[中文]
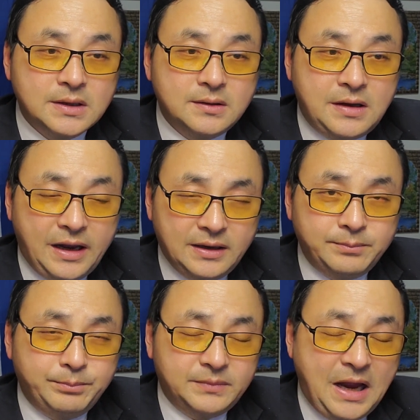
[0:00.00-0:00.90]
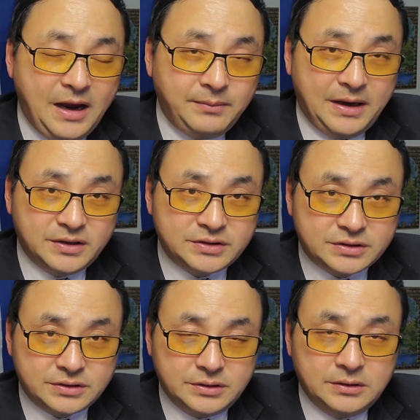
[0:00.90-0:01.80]
台台北
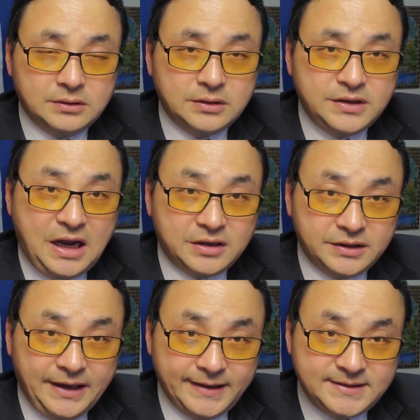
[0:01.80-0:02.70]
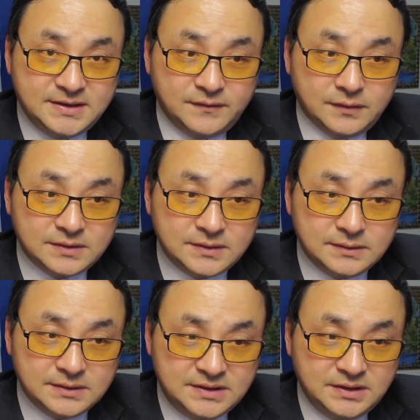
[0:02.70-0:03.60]
是亚热带季风
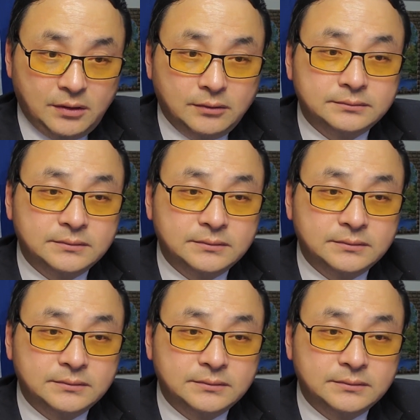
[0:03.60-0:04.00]
气候，